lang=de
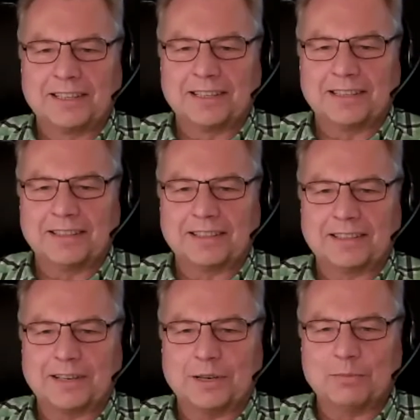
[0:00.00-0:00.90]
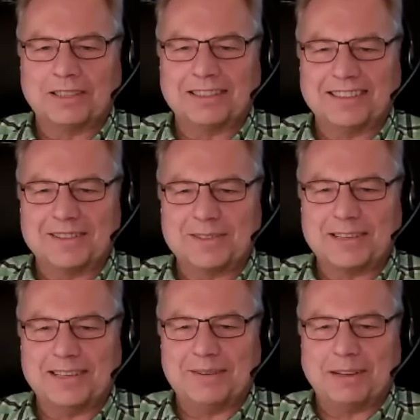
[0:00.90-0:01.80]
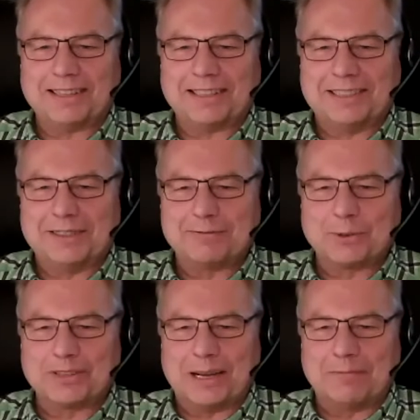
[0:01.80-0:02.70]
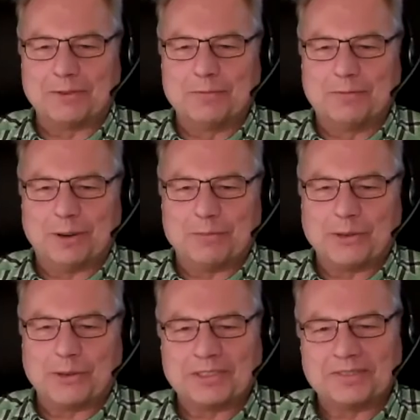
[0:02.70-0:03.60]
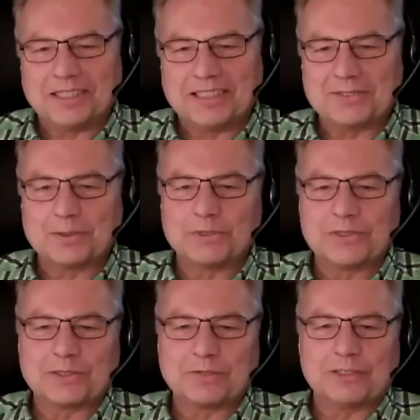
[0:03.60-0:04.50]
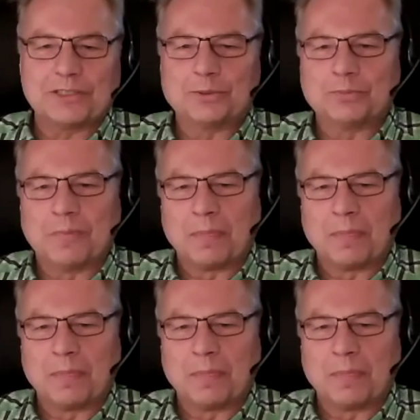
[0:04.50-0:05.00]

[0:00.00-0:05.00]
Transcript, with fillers: äh, kaum äh, zu einem attraktiven roten Apfel umformen können. Wie gehst du mit solchen Fällen um?